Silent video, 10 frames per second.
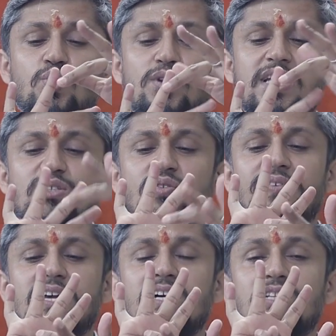सूर्य जो
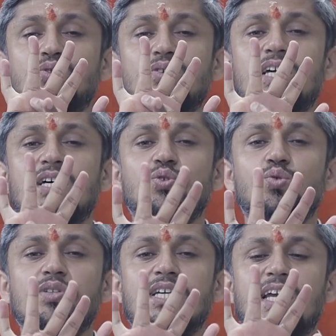फिंगर जो यहाँ
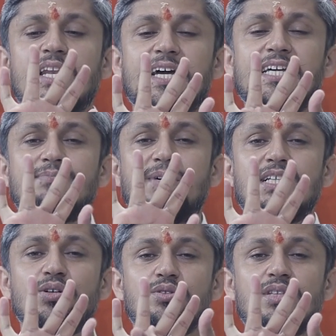सूर्य की लाइन
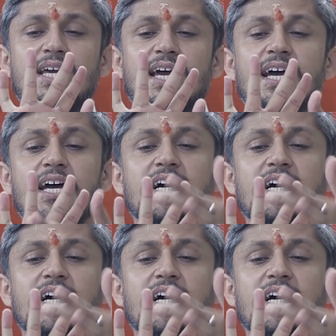बनी होती है